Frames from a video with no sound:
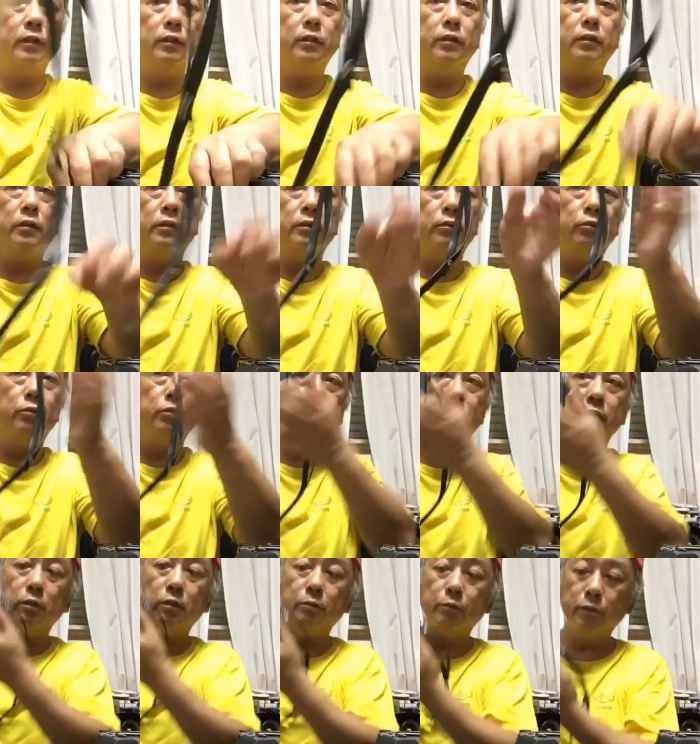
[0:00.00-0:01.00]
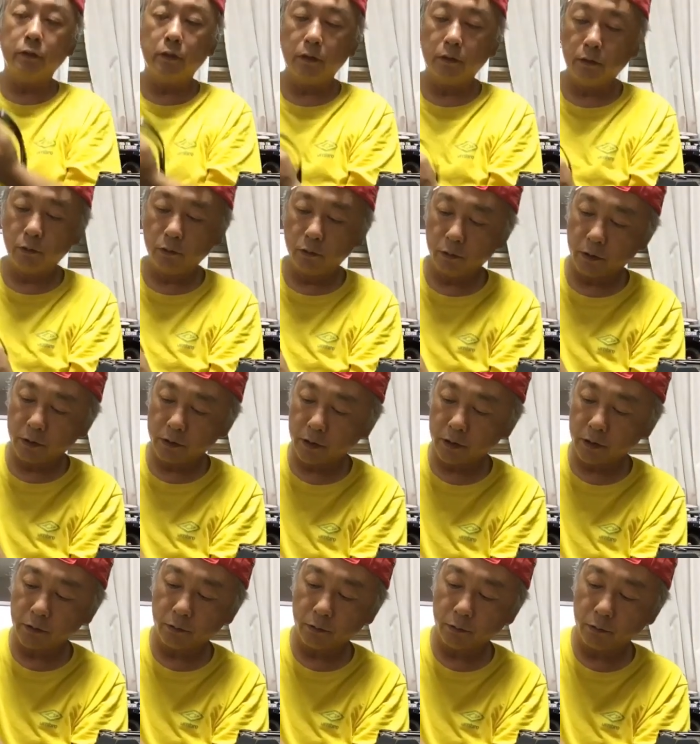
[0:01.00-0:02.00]
えー、こちらもね、動画
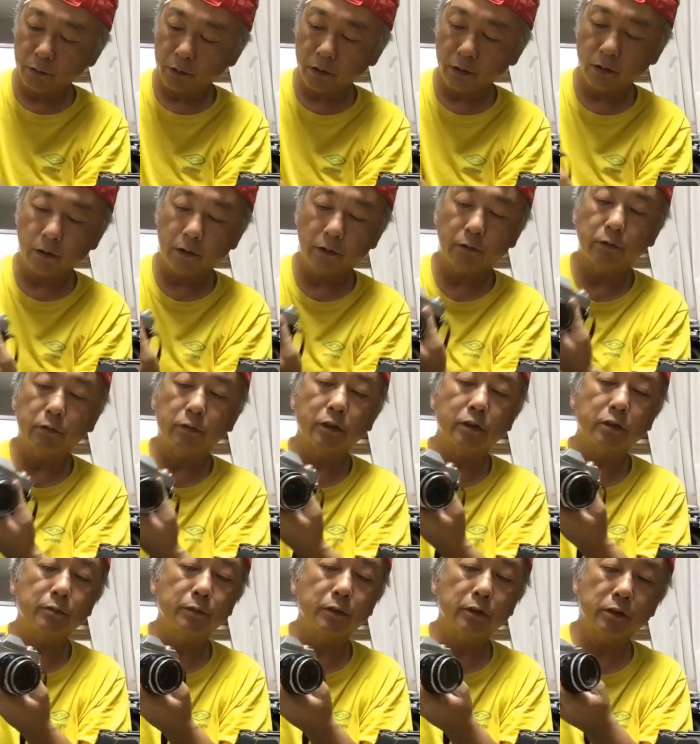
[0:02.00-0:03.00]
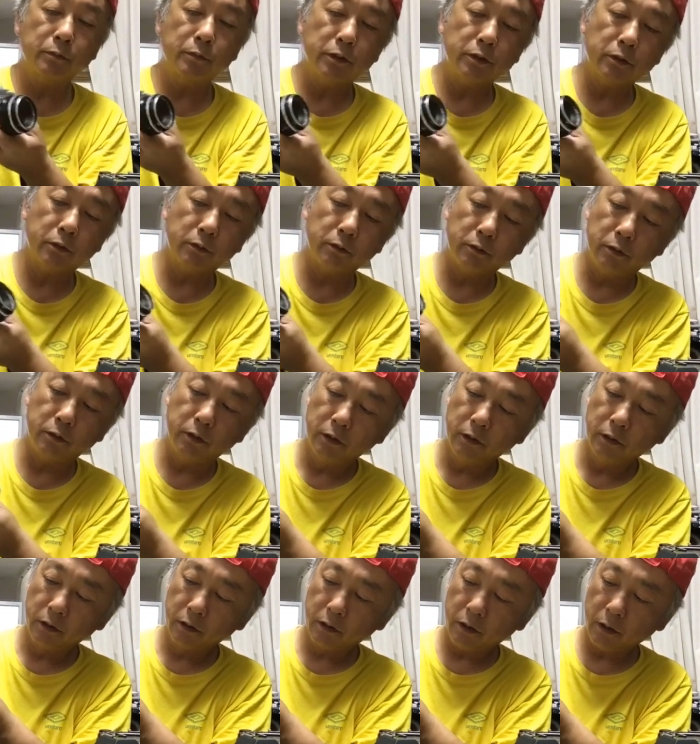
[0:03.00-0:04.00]
最初の方であの説明しましたけど、
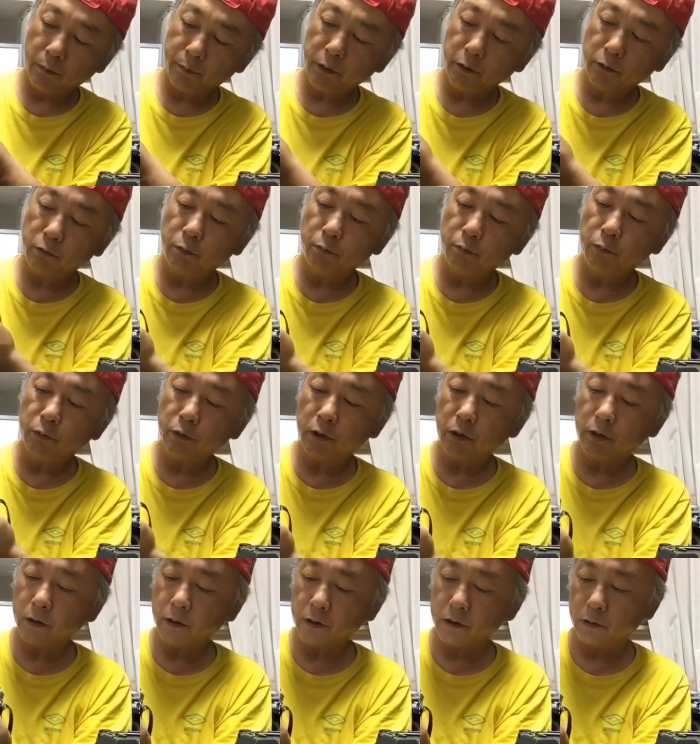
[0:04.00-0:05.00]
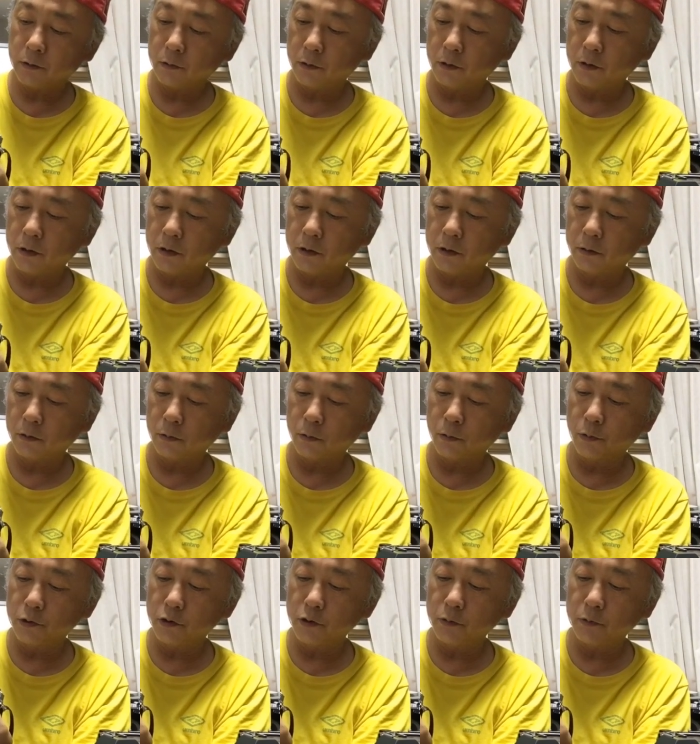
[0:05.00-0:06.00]
カビ曇りなしの、えーと、
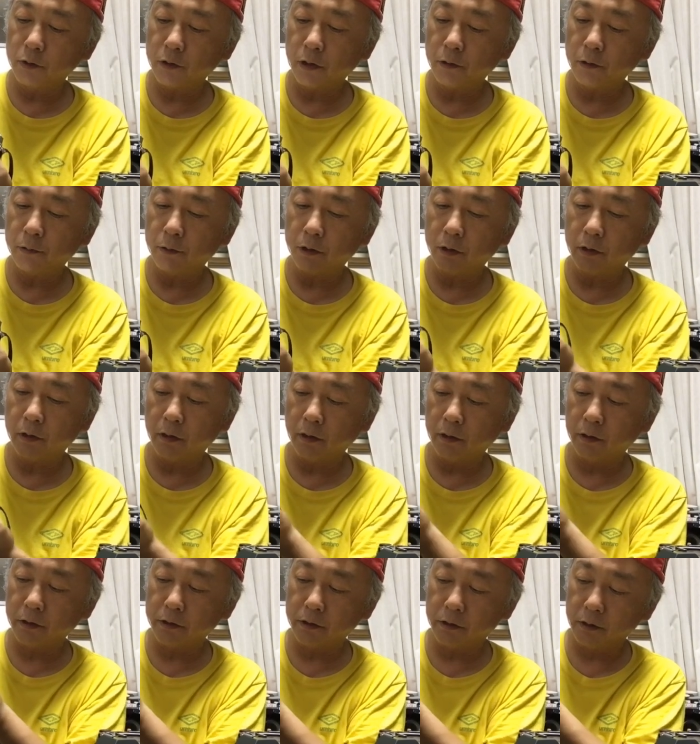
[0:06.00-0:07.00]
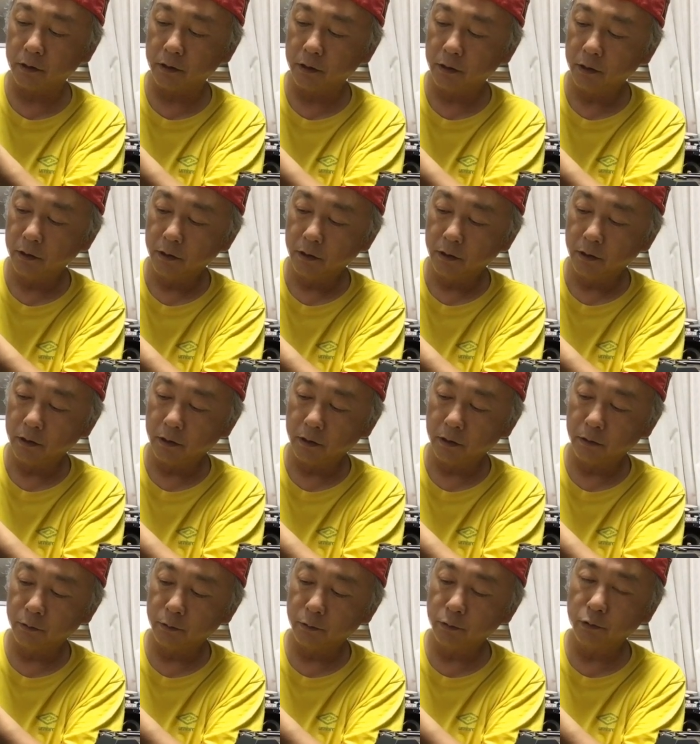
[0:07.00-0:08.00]
50mmF1.8、
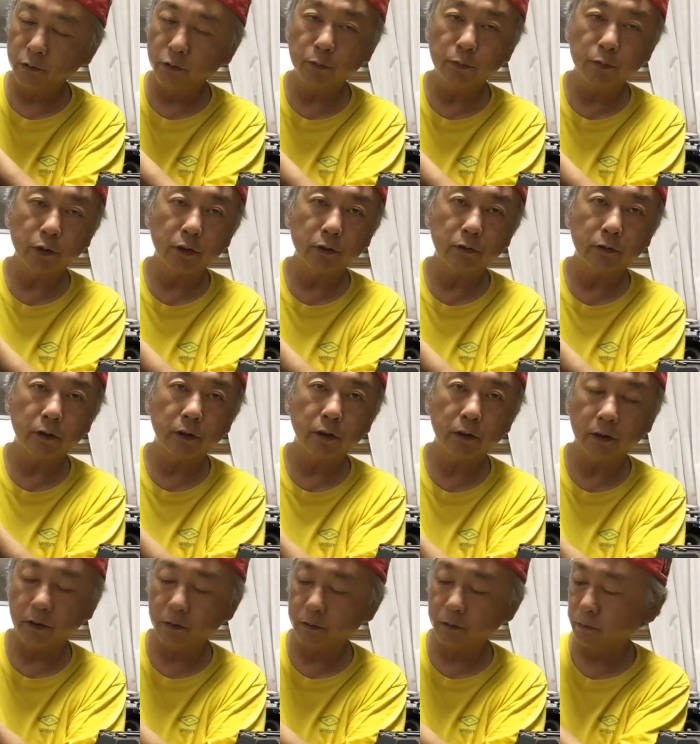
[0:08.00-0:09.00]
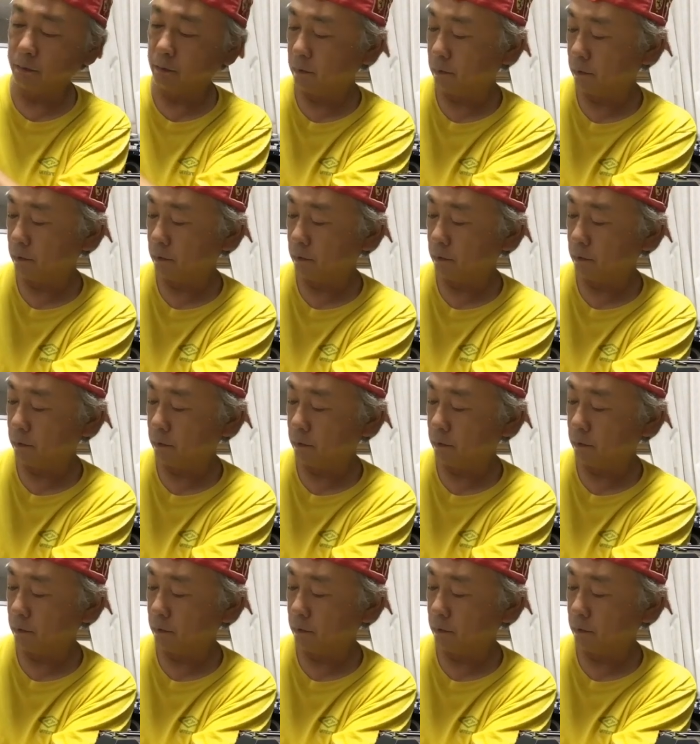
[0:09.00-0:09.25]
えー、ぐるぐるボケのね、あの